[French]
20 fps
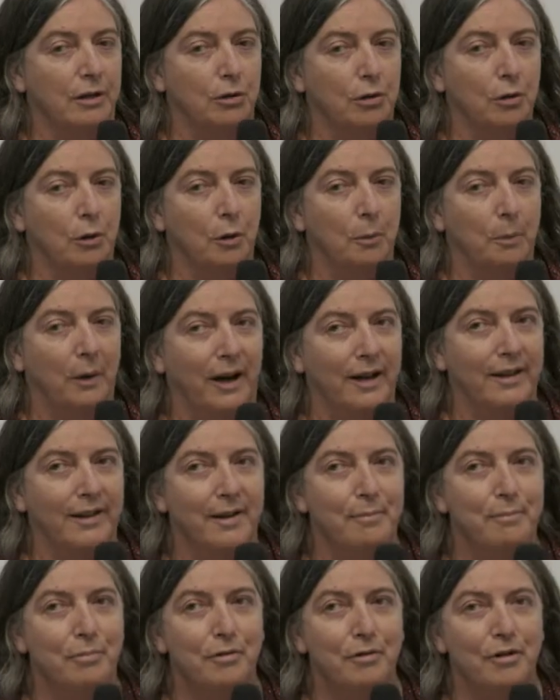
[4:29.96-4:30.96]
ils se reprennent
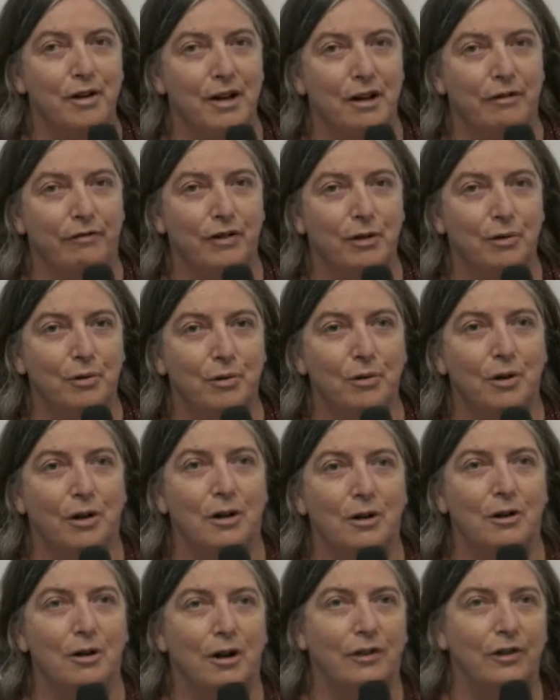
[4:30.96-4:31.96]
un peu dans la figure
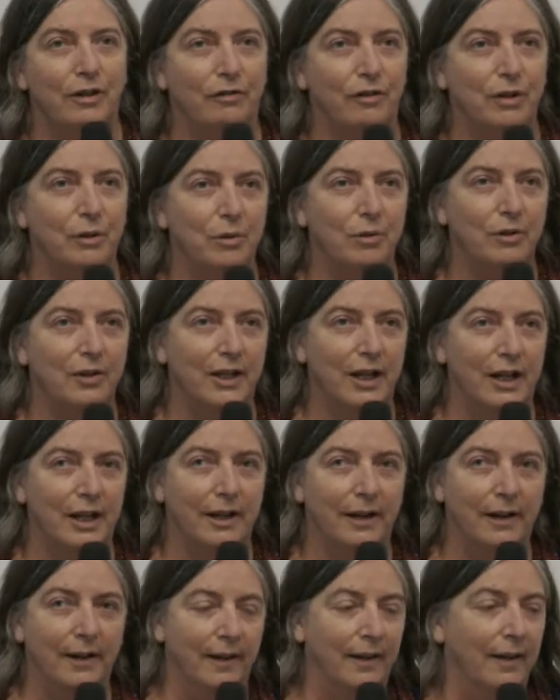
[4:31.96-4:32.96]
euh, leurs
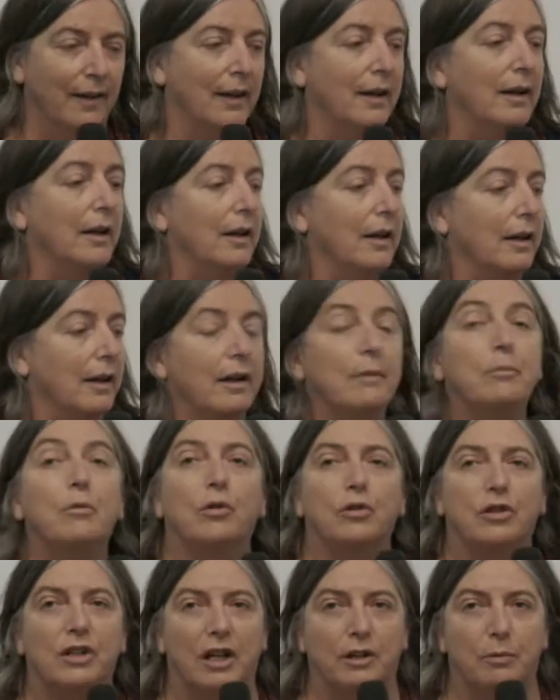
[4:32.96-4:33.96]
difficultés. Et
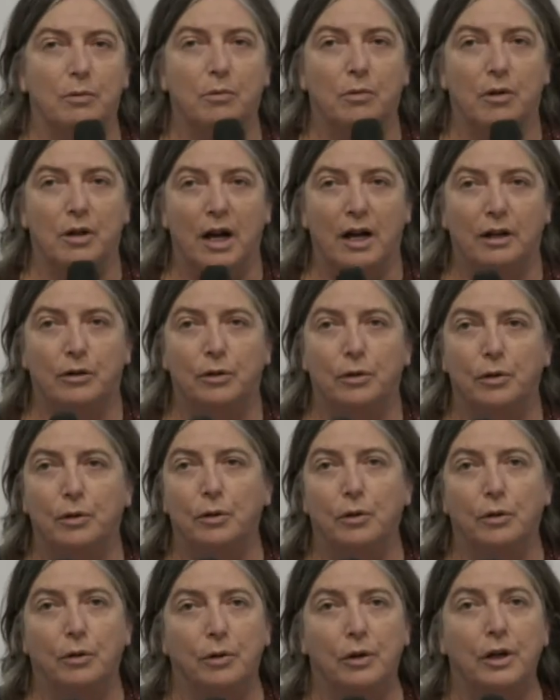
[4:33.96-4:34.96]
bon, c'est à ce moment-là
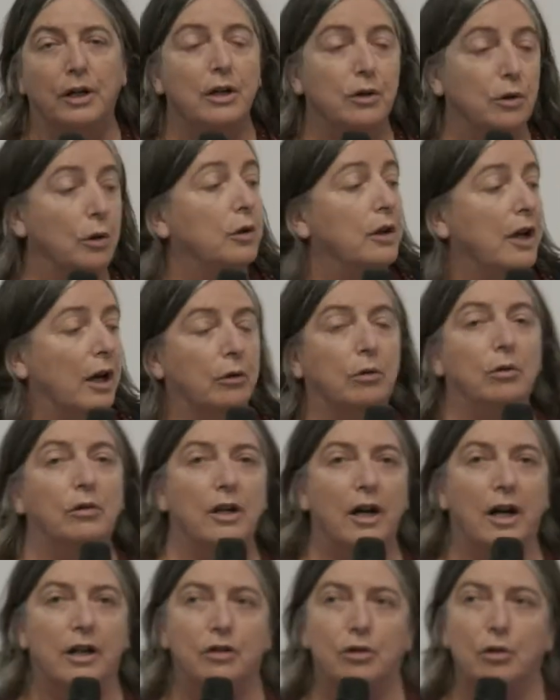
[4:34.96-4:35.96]
qu'ils ont une
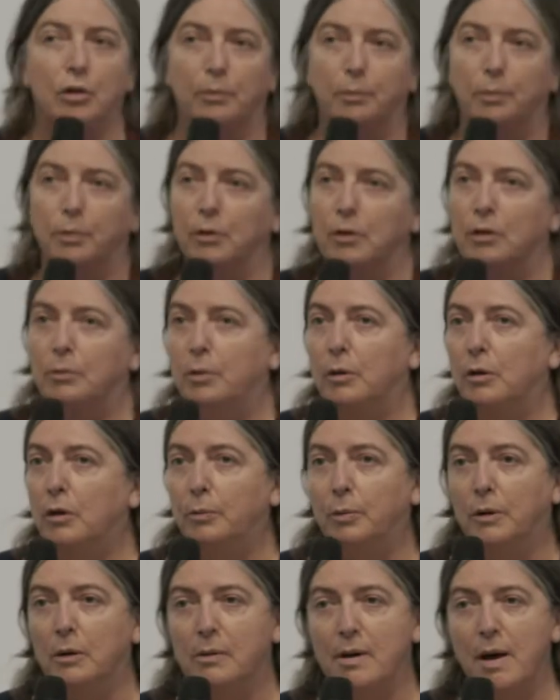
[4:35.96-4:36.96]
RQTH donc, pour le,
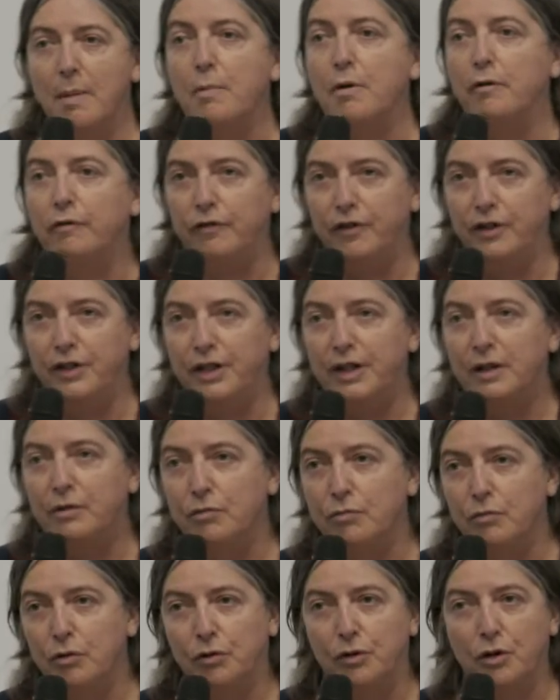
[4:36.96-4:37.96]
problème physique
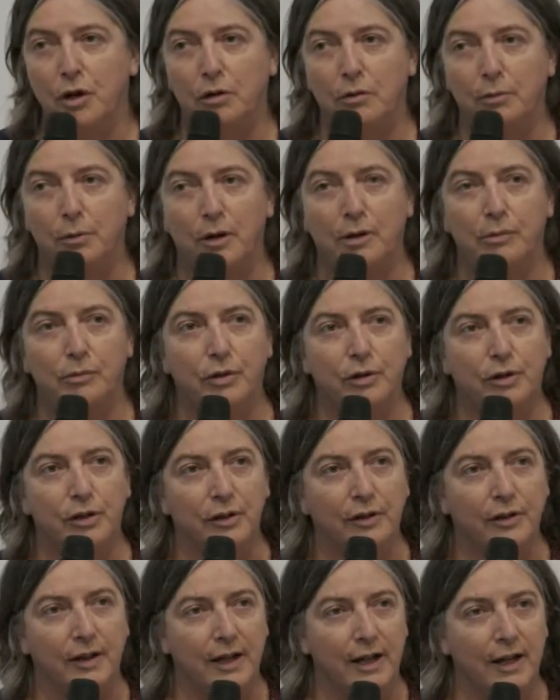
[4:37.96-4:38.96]
ou moteur, le problème de
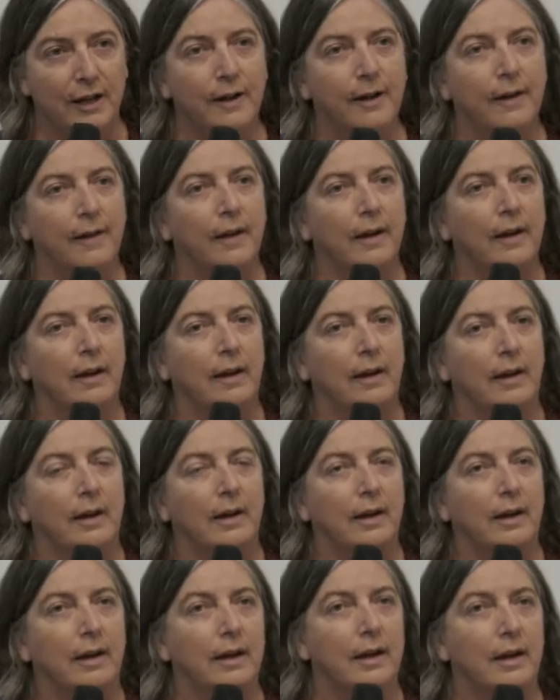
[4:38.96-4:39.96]
santé.
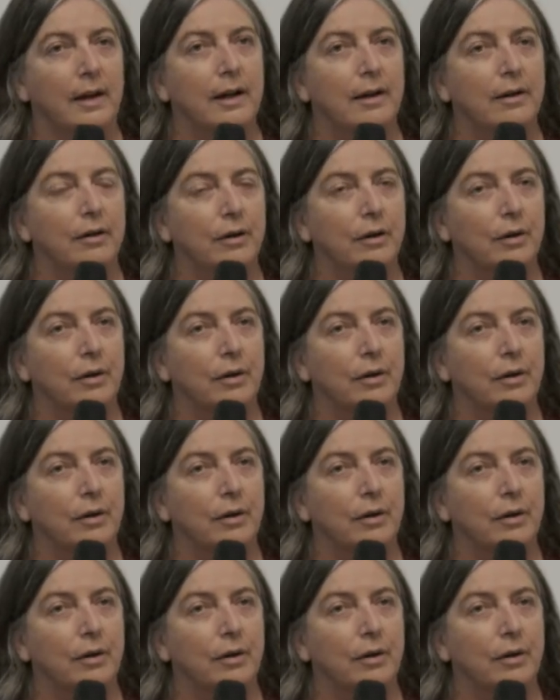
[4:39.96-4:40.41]
Et